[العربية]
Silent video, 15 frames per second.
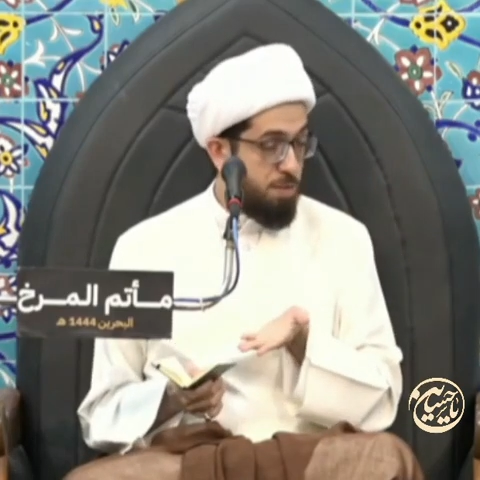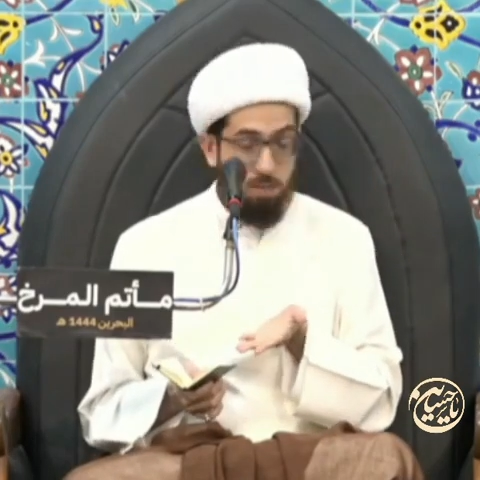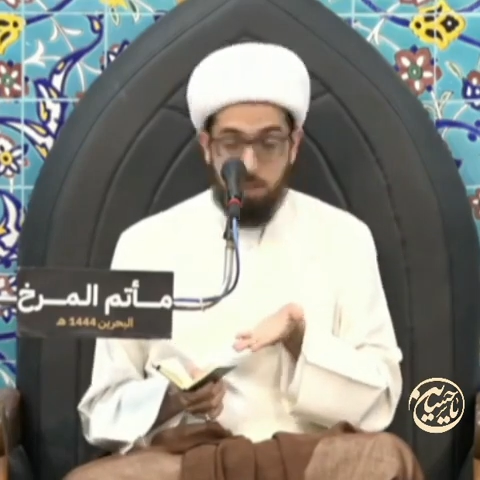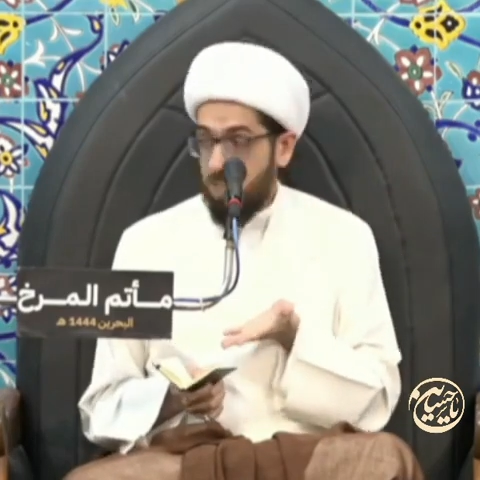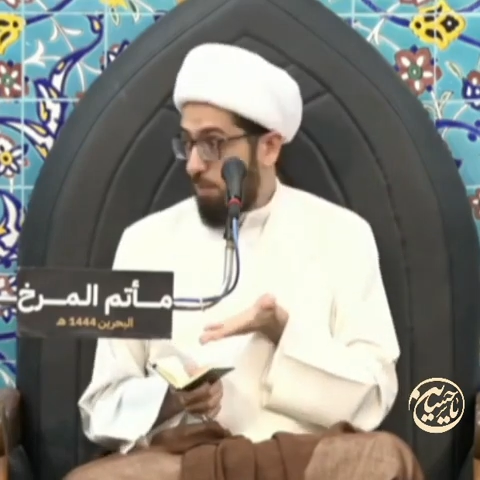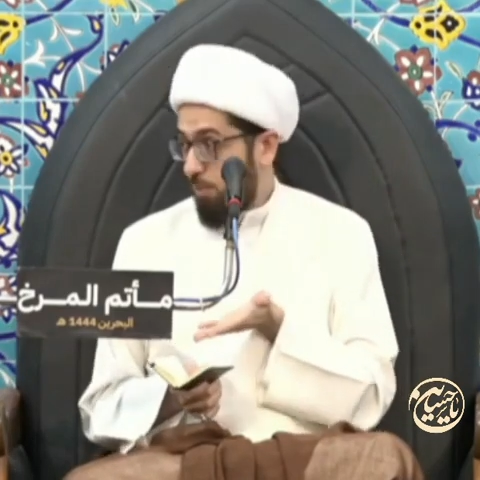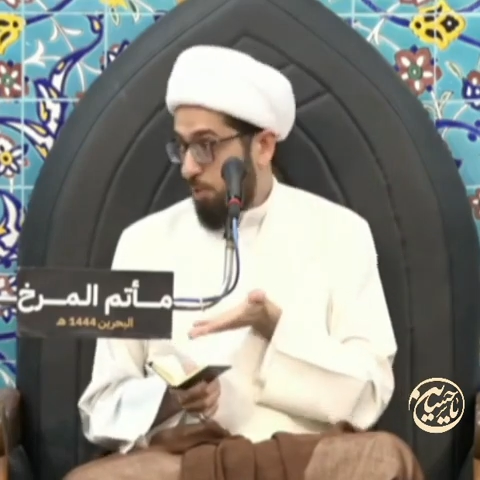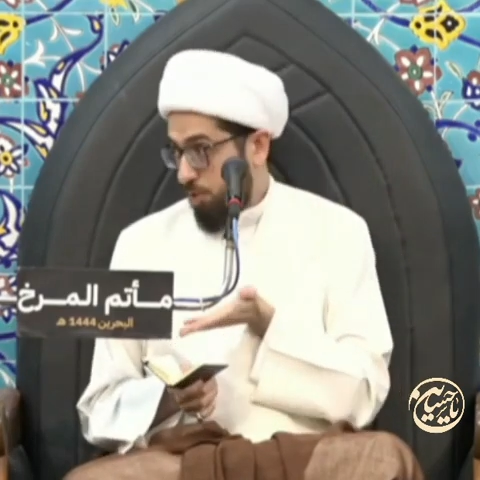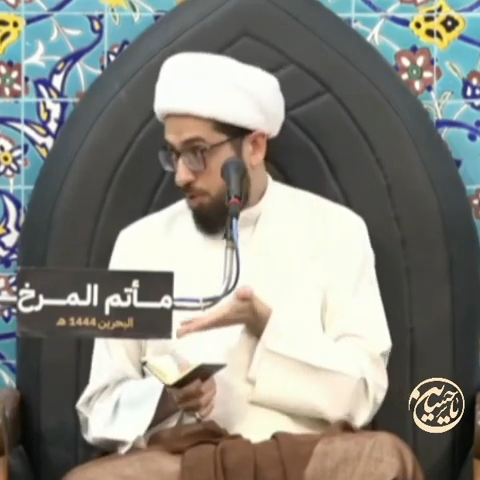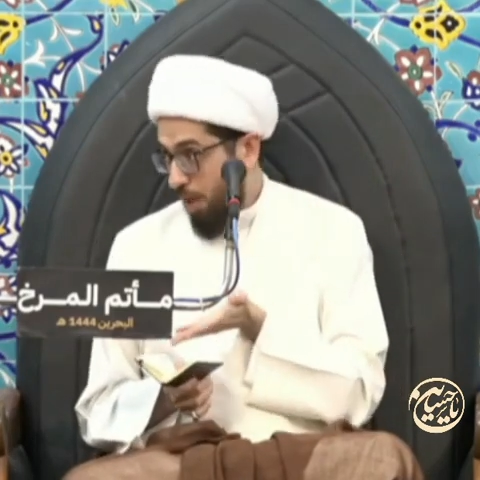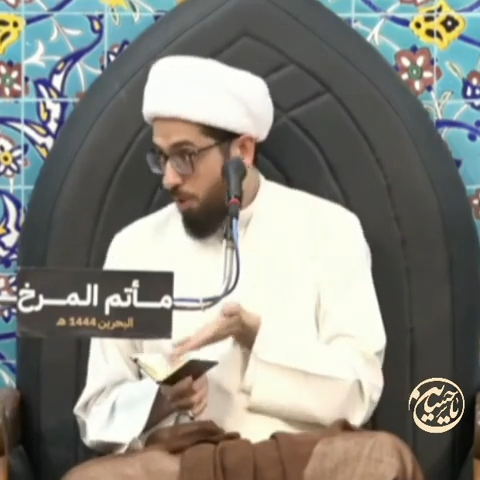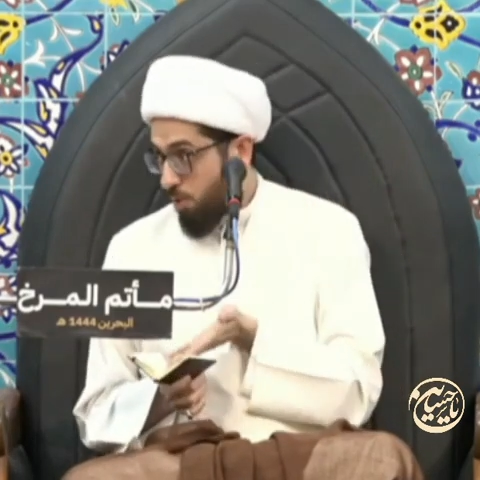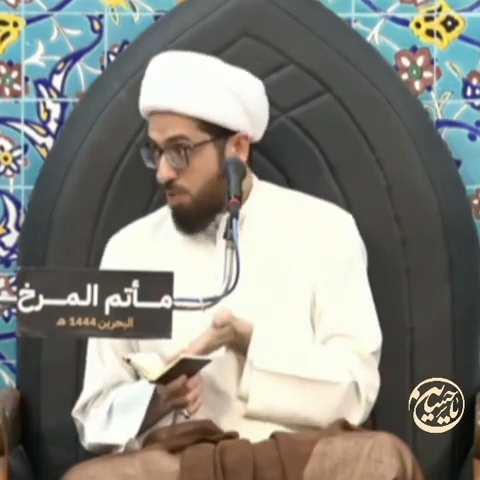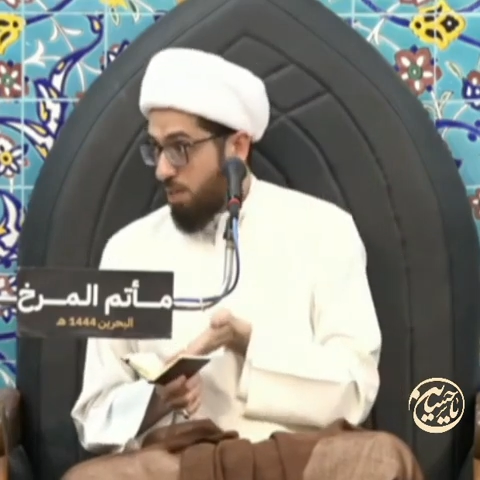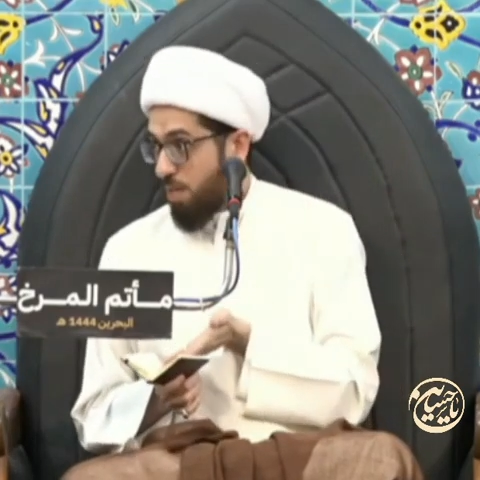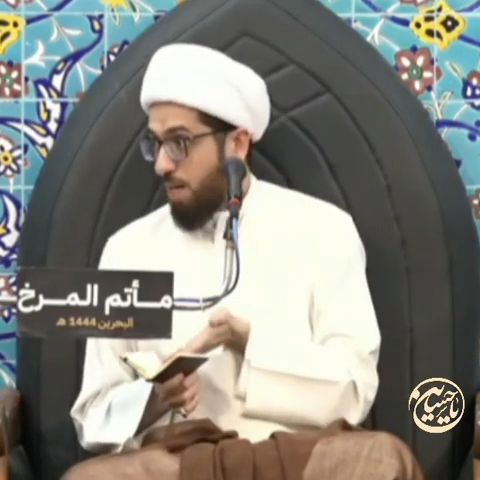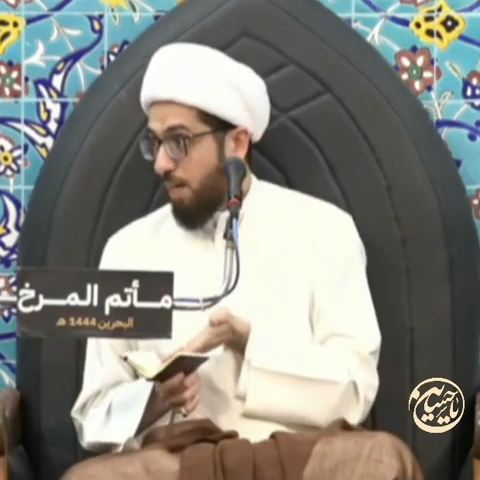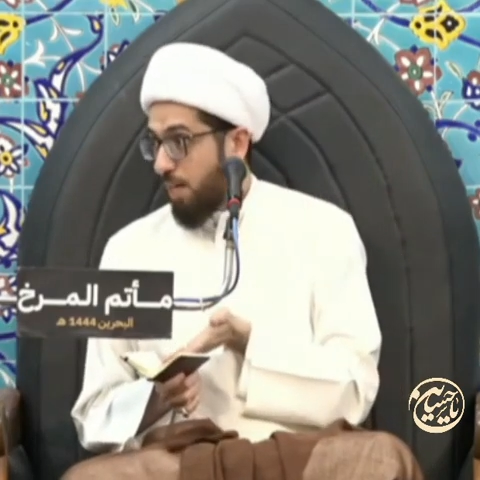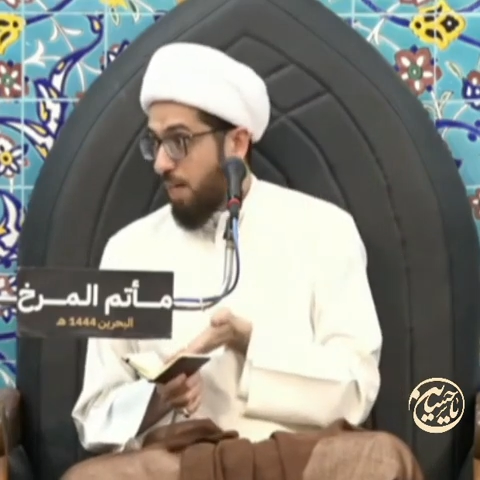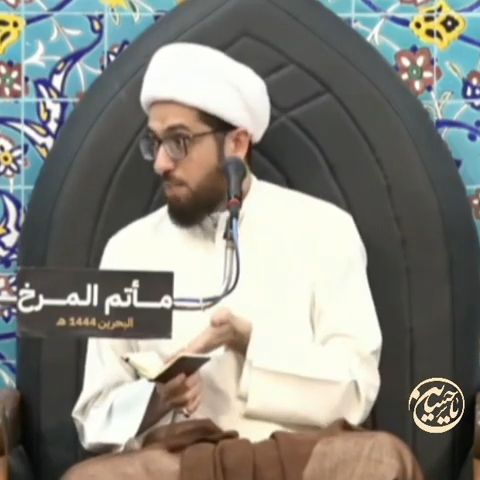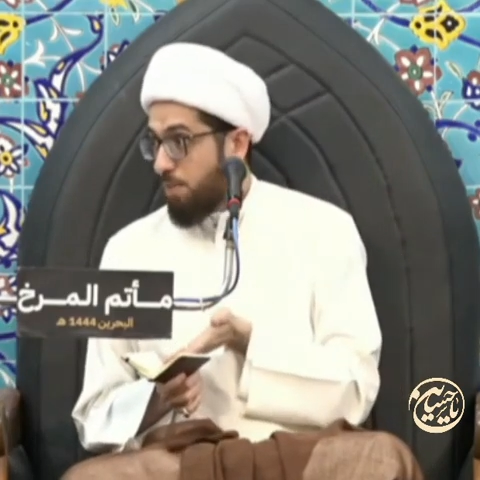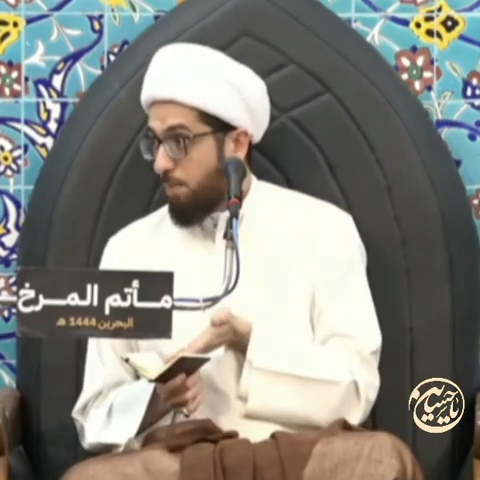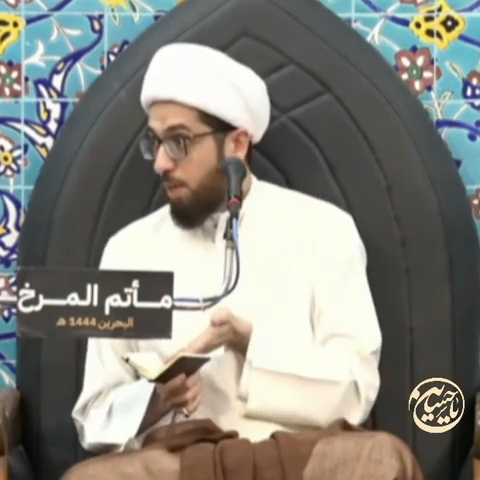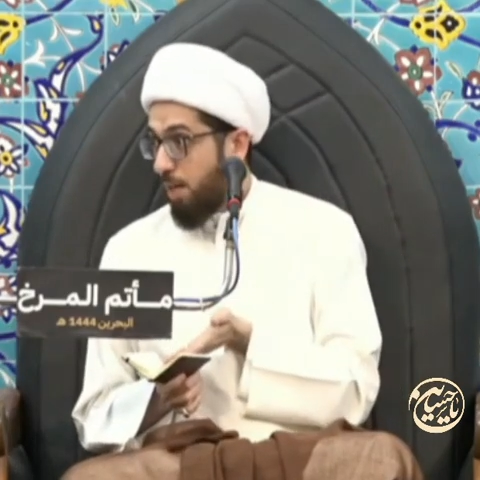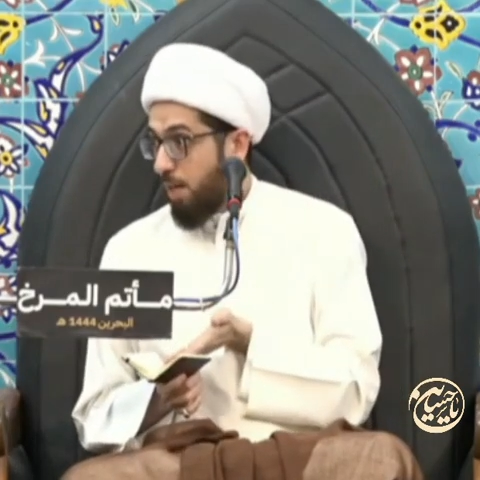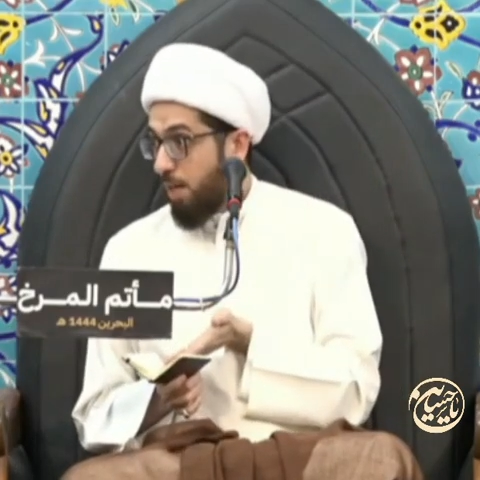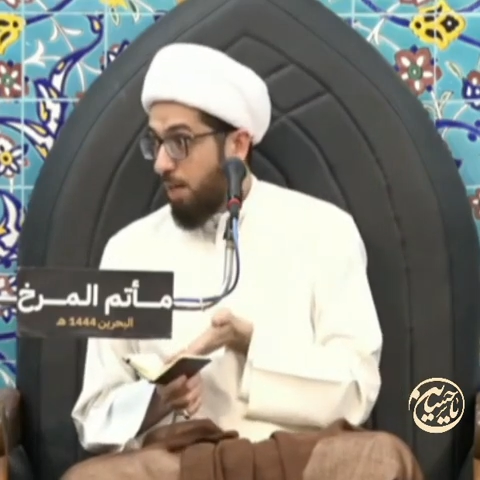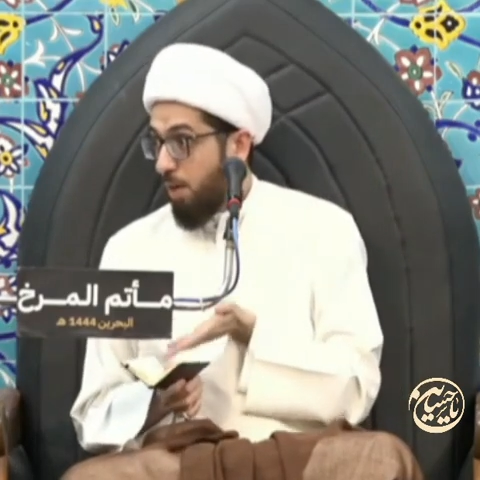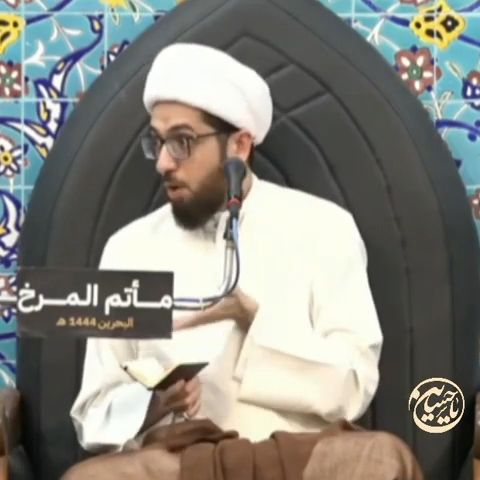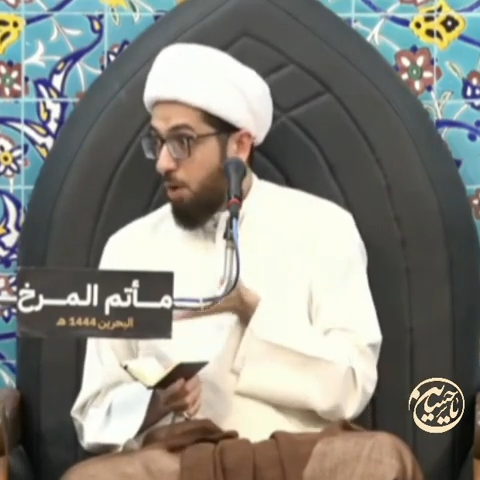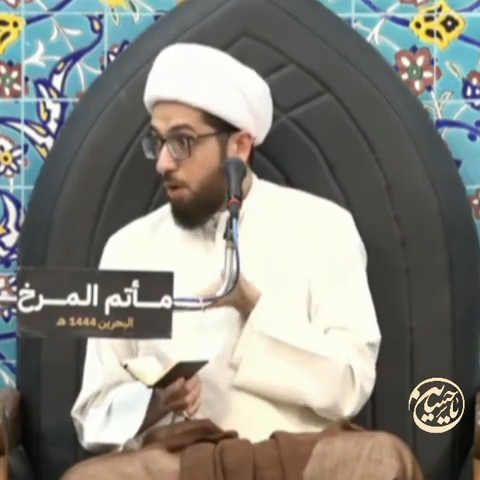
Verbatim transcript: سيد بن طاووس إذا كاتبها